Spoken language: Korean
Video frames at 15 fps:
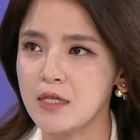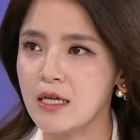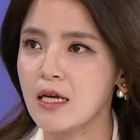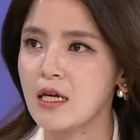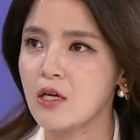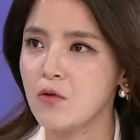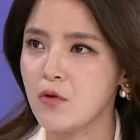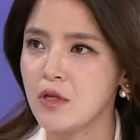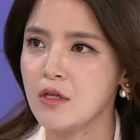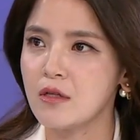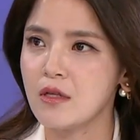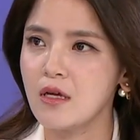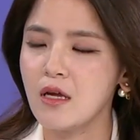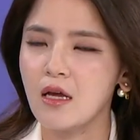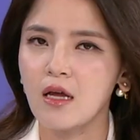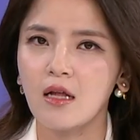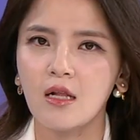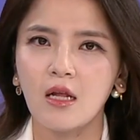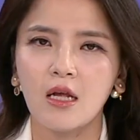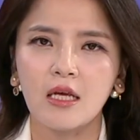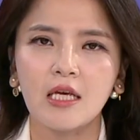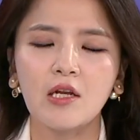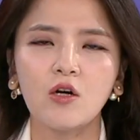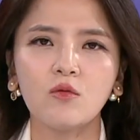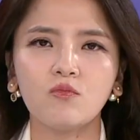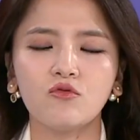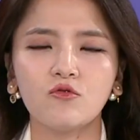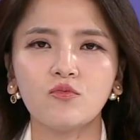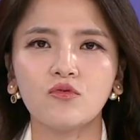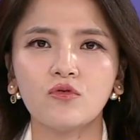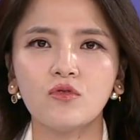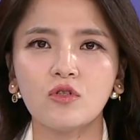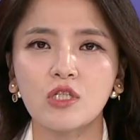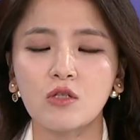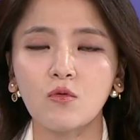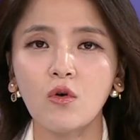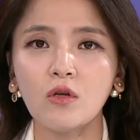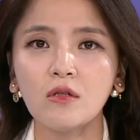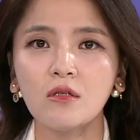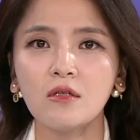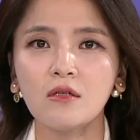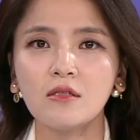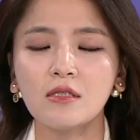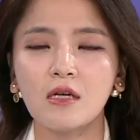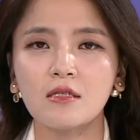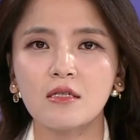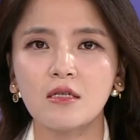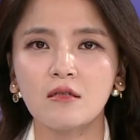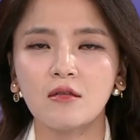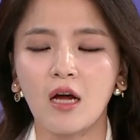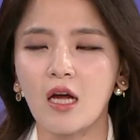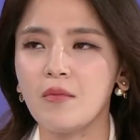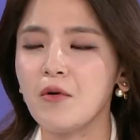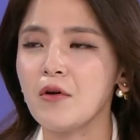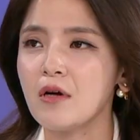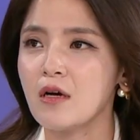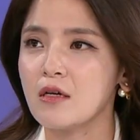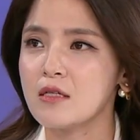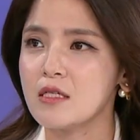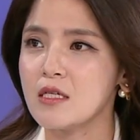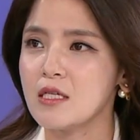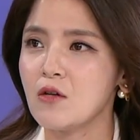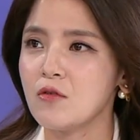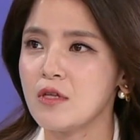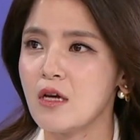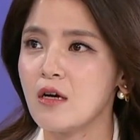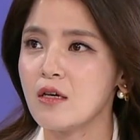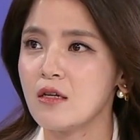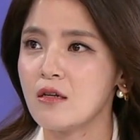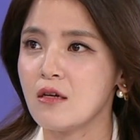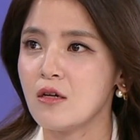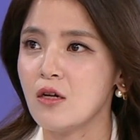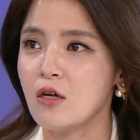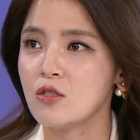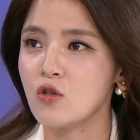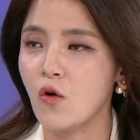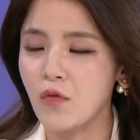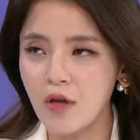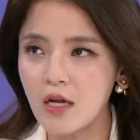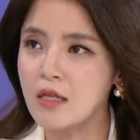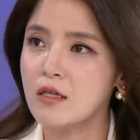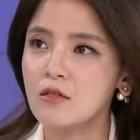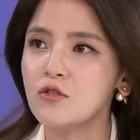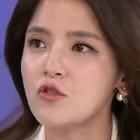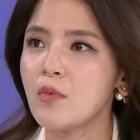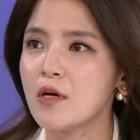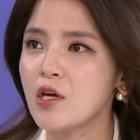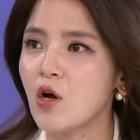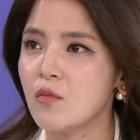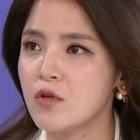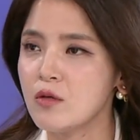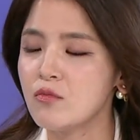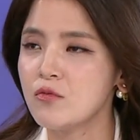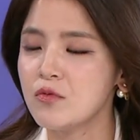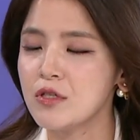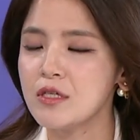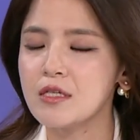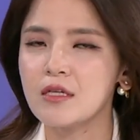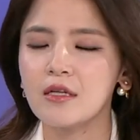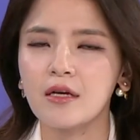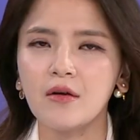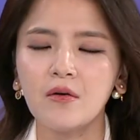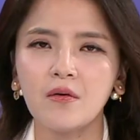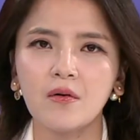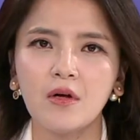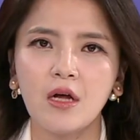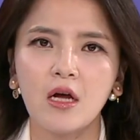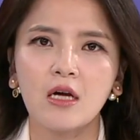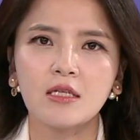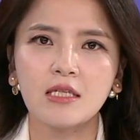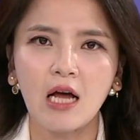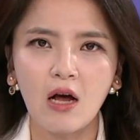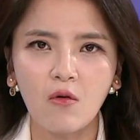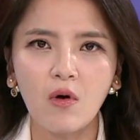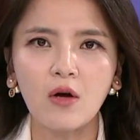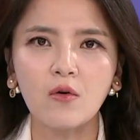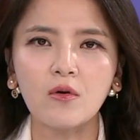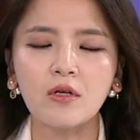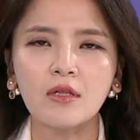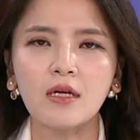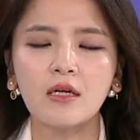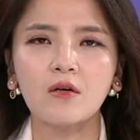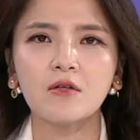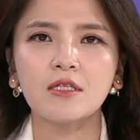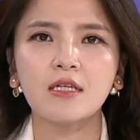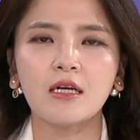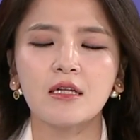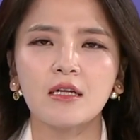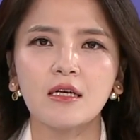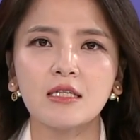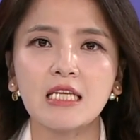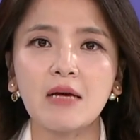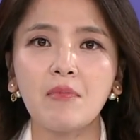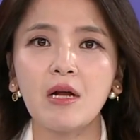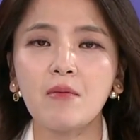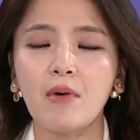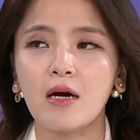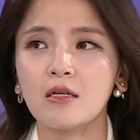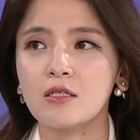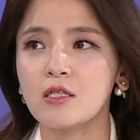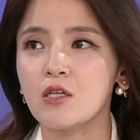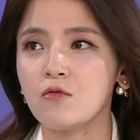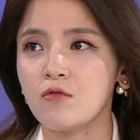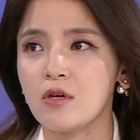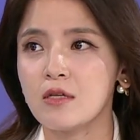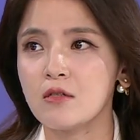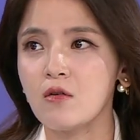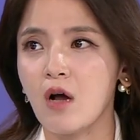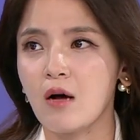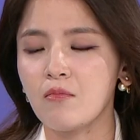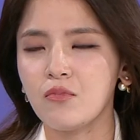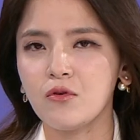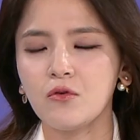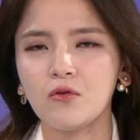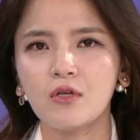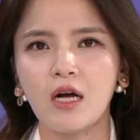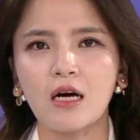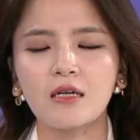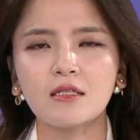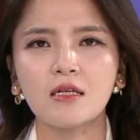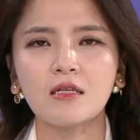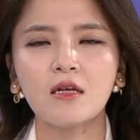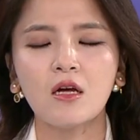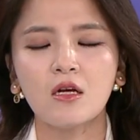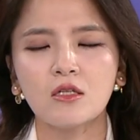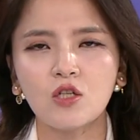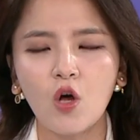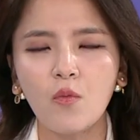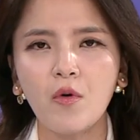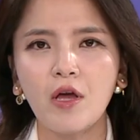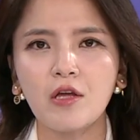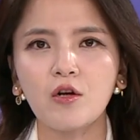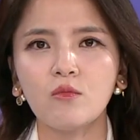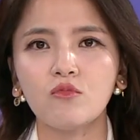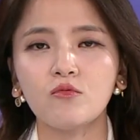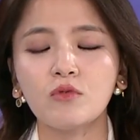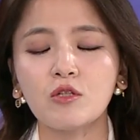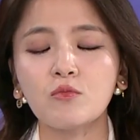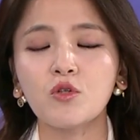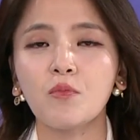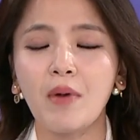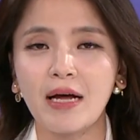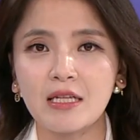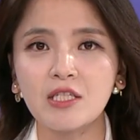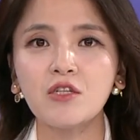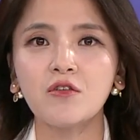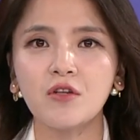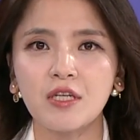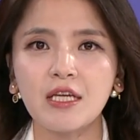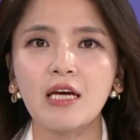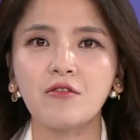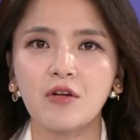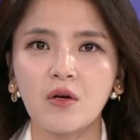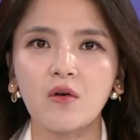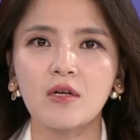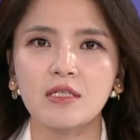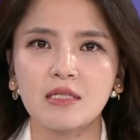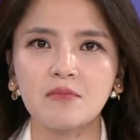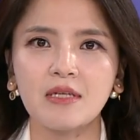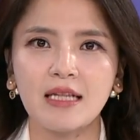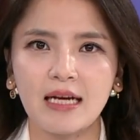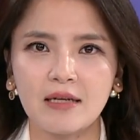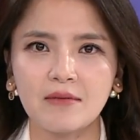생각이 되는데 이런 부분 직원들은 사실 날벼락 같이 이런 이야기를 전달 들을 수밖에 없는 그러니까요. 부분이잖아요. 사과로 끝날 것이 아니라 재발 방지를 위해서 앞으로는 강사 섭외 이런 부분에 좀 더 만전을 기해야 될 것 같습니다.